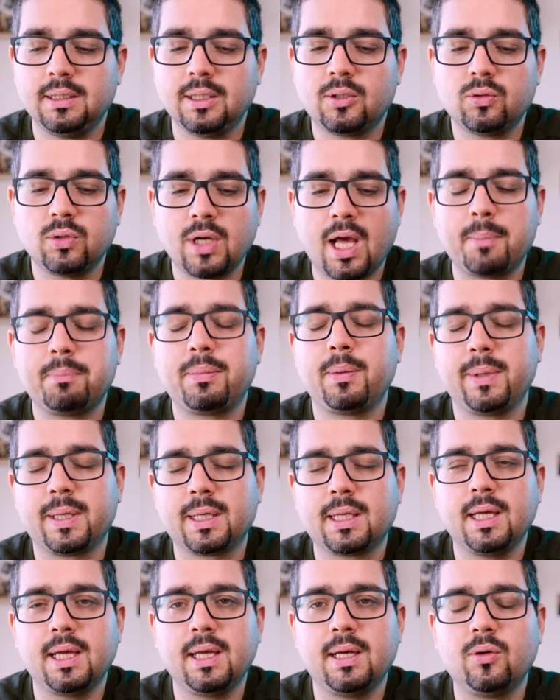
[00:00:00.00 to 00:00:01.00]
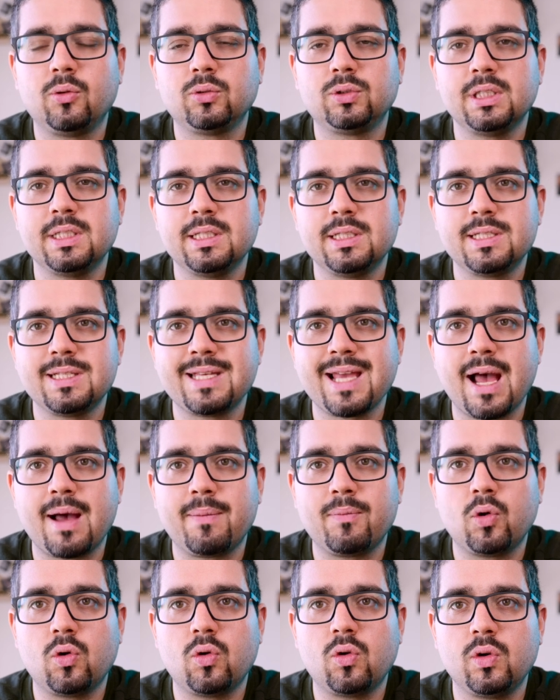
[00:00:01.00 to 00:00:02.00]
di QNAP perché lo
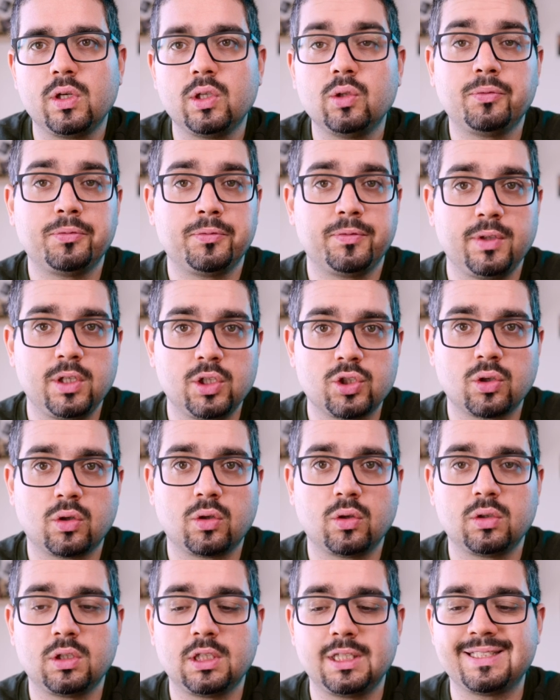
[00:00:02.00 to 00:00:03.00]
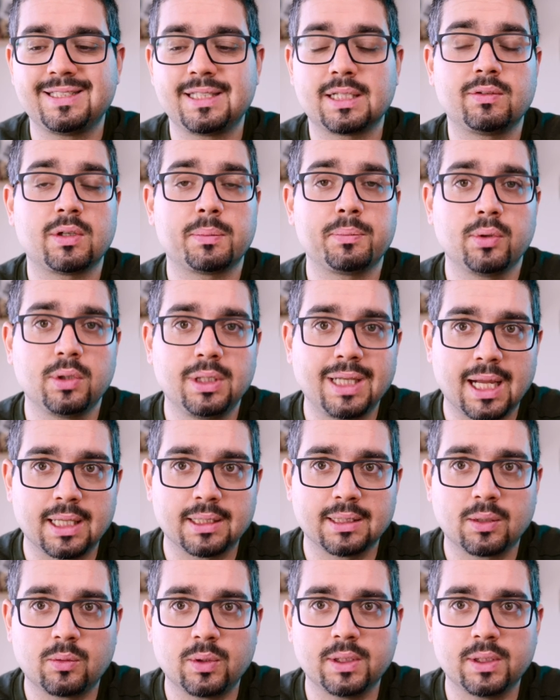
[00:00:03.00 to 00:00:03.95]
utilizziamo in ufficio con il server più grande,